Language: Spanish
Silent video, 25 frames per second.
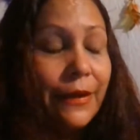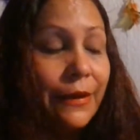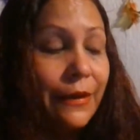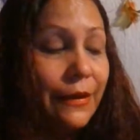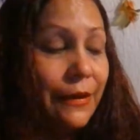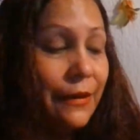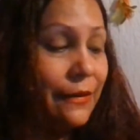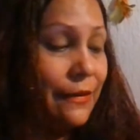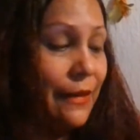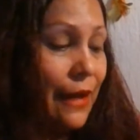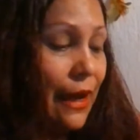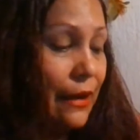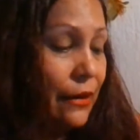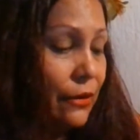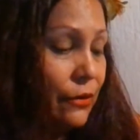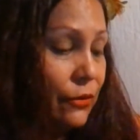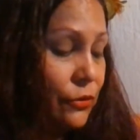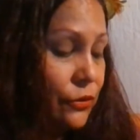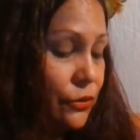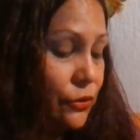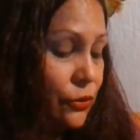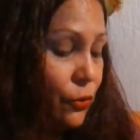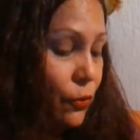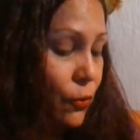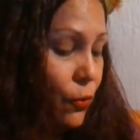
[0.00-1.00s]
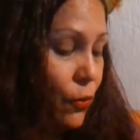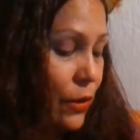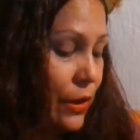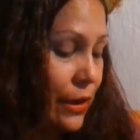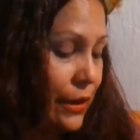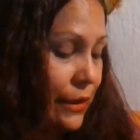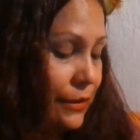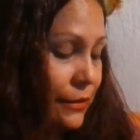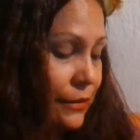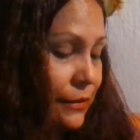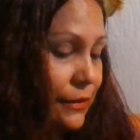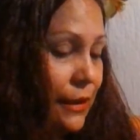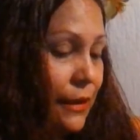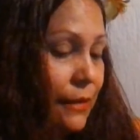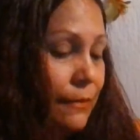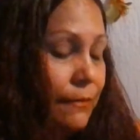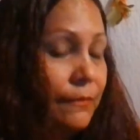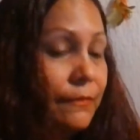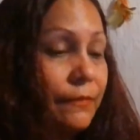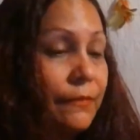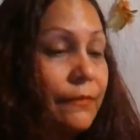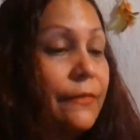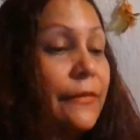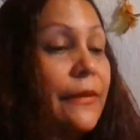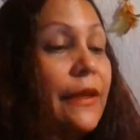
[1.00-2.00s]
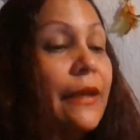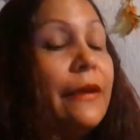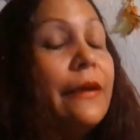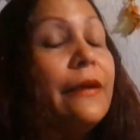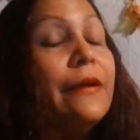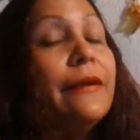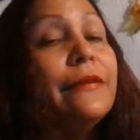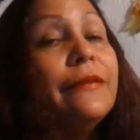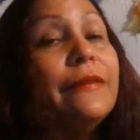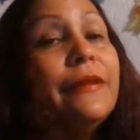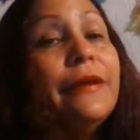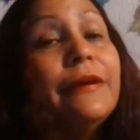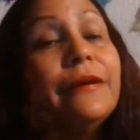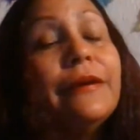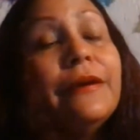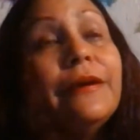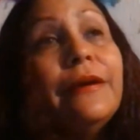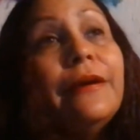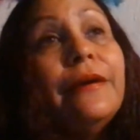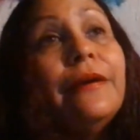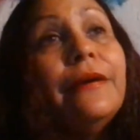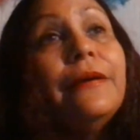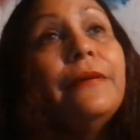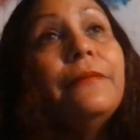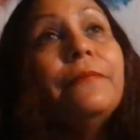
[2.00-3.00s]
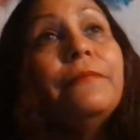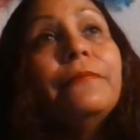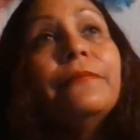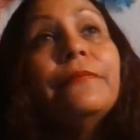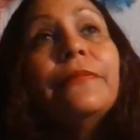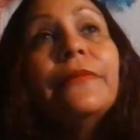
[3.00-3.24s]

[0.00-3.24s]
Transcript: y darnos cuenta de que